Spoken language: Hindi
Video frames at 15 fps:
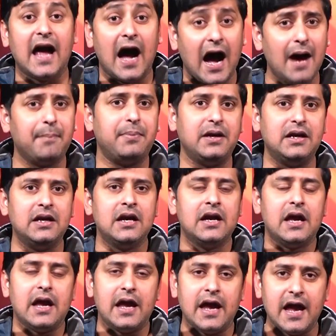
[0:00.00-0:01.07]
यहां भी
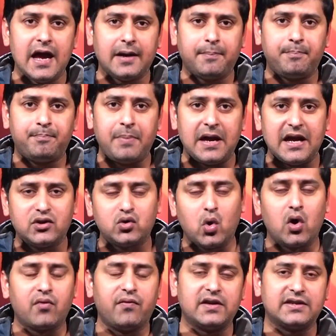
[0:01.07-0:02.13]
एक पेच
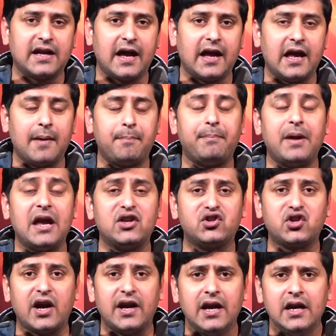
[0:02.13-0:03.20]
और फंस गया या पेच
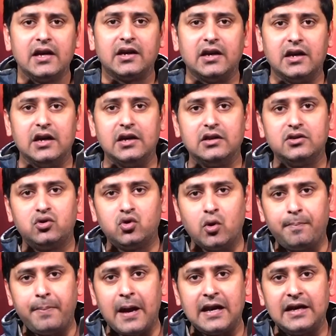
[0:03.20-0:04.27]
कहें कि जो
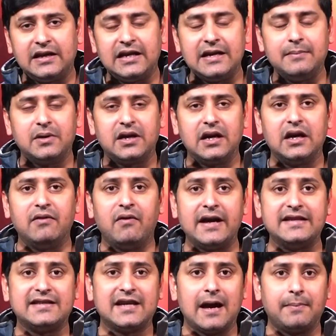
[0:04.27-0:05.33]
पहले टीम के
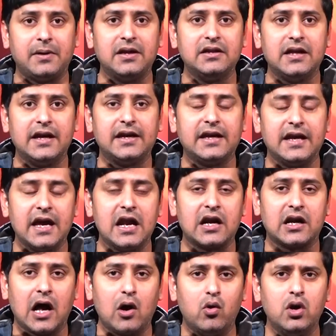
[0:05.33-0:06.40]
वाइस कैप्टन थे के
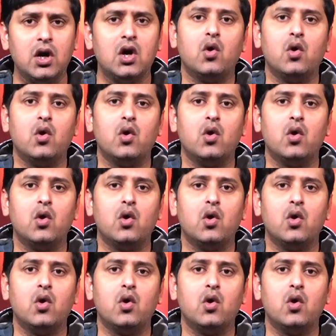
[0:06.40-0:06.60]
राहुल